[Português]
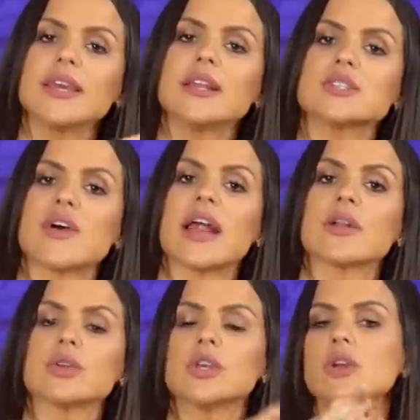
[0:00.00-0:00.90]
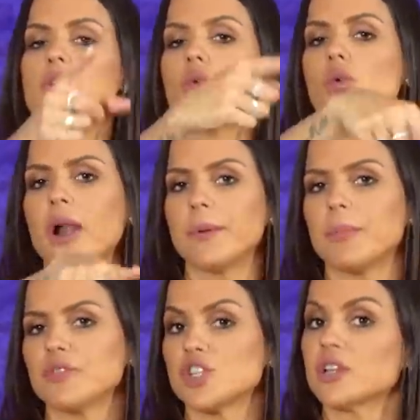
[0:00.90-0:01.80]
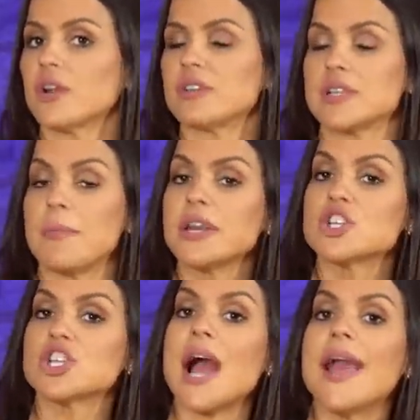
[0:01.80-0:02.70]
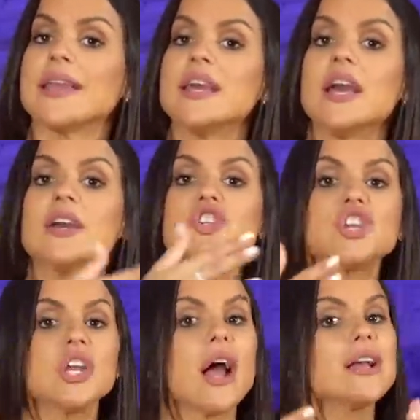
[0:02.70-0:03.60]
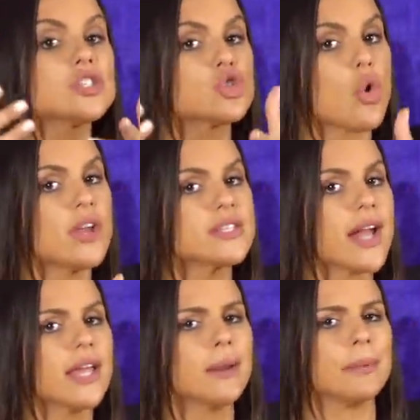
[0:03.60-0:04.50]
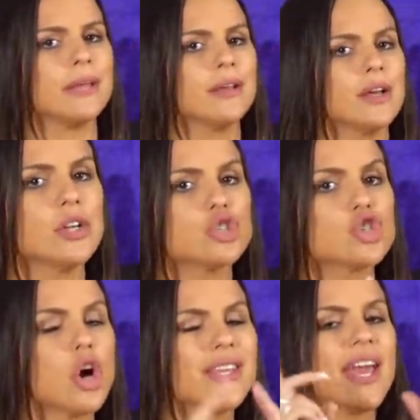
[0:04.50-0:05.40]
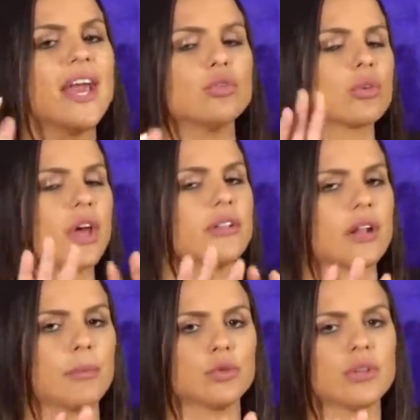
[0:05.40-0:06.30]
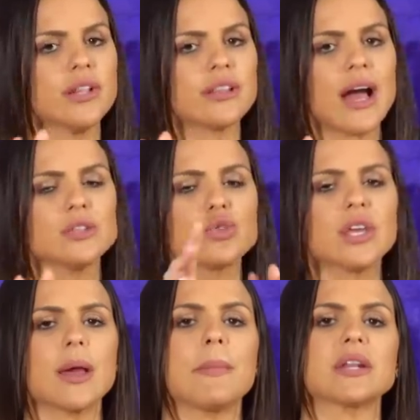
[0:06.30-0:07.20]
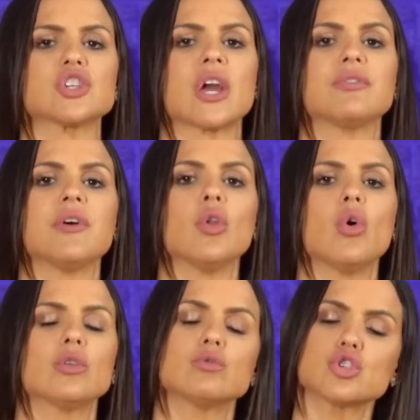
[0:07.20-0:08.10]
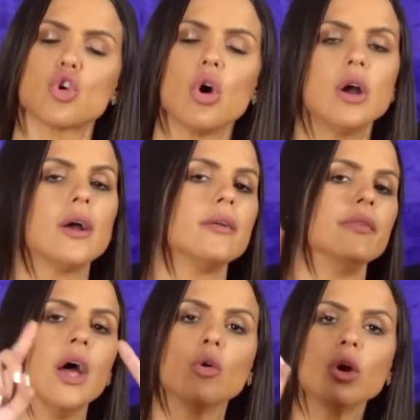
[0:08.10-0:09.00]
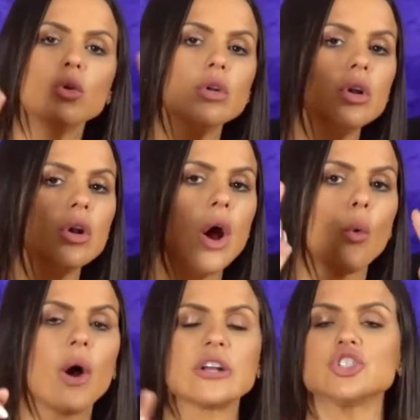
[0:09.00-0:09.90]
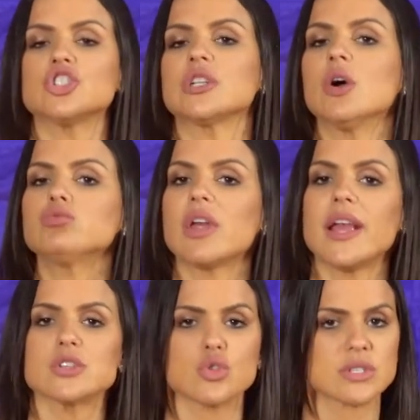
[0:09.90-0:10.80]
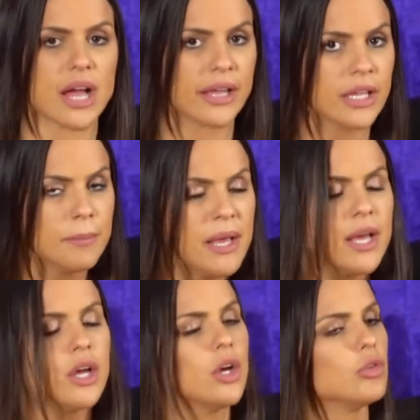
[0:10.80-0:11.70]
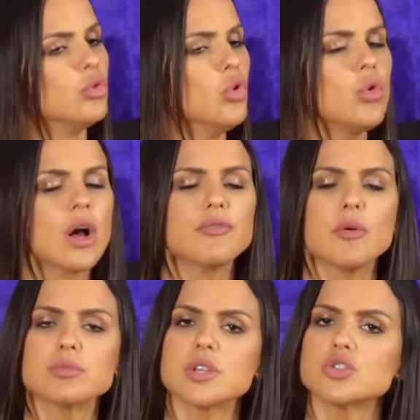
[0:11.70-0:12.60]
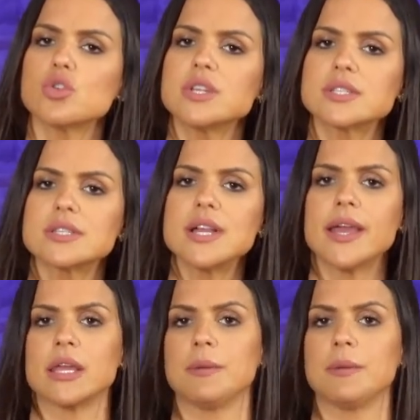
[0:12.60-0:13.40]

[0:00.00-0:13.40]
que, que eles falaram? Que o Warren Buffett, através da Berkshire, tinha ações da IRB. Só que, não quero entrar muito em detalhes, o que, que a Berkshire falou, anunciou. Não, não, não, não, não. A gente não tem ações da IRB, nunca fomos acionistas da